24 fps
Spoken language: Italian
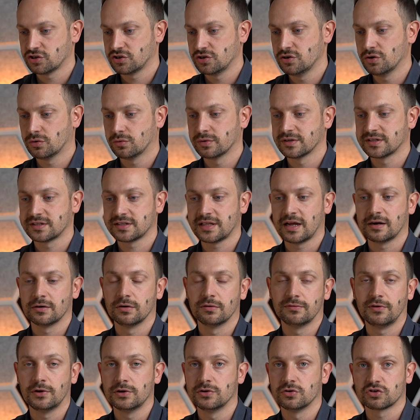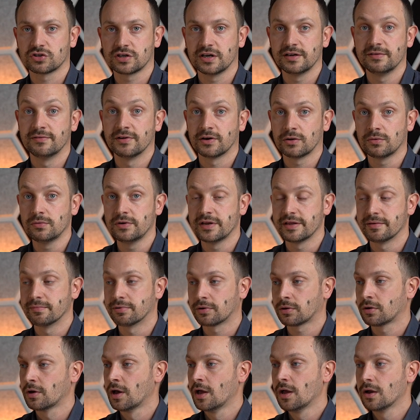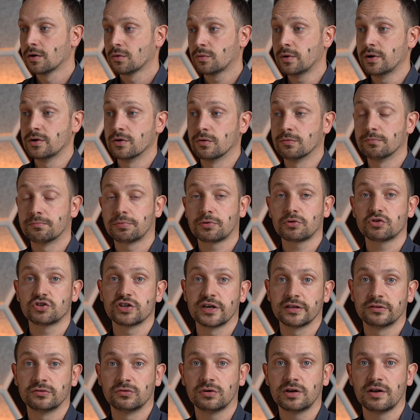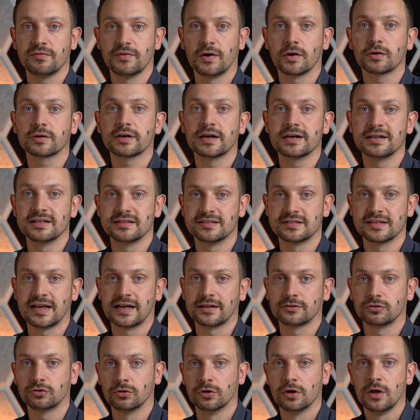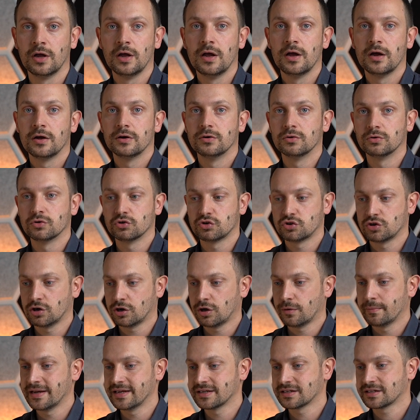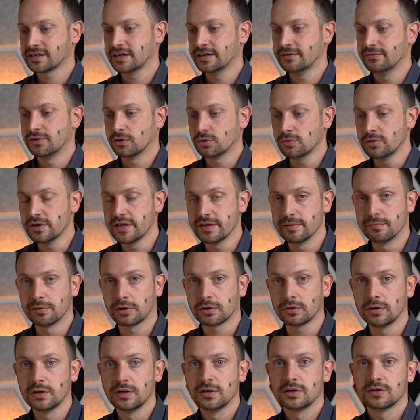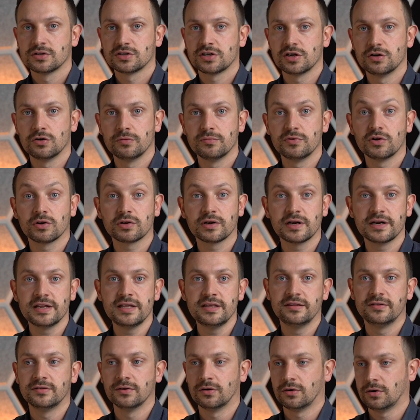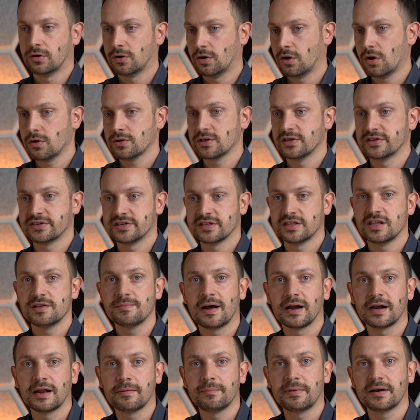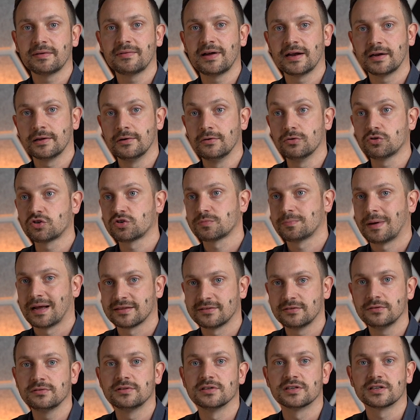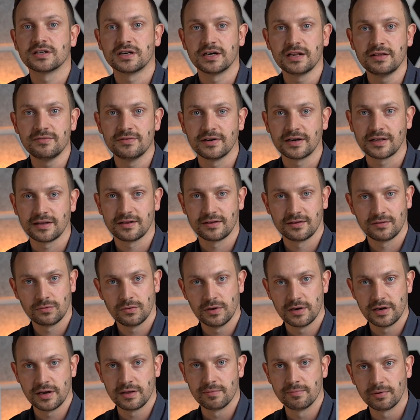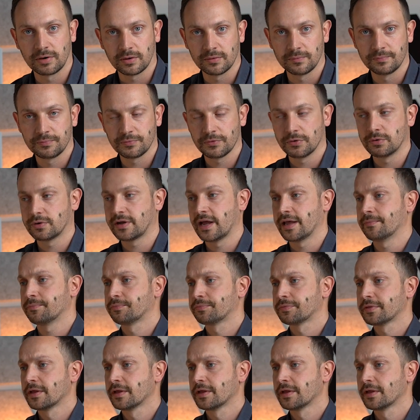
se io quest'anno voglio scrivere un libro, quello è un progetto che va organizzato. Non riuscirò mai a scrivere un libro se non mi organizzo ogni settimana per avere lo spazio di scrivere quel libro, ok?